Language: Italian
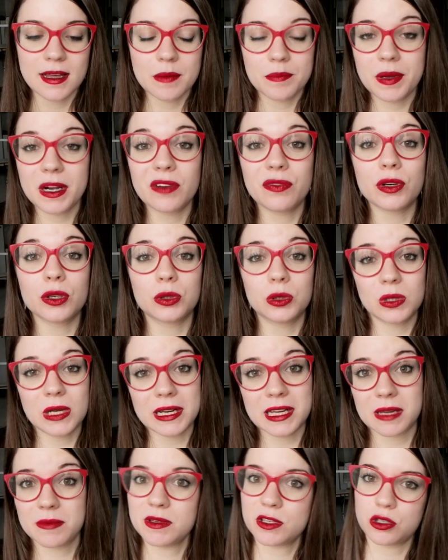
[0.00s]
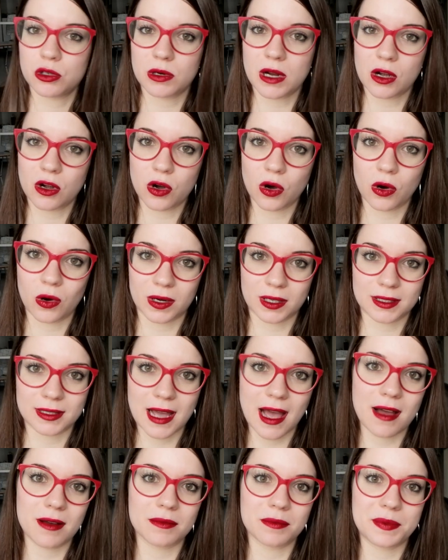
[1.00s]
per fortuna che mi sono
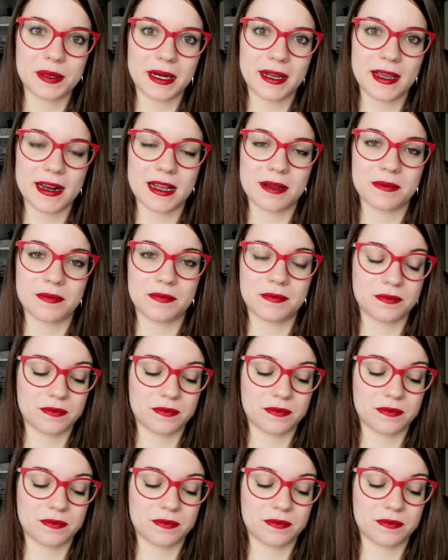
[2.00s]
accorta perché la,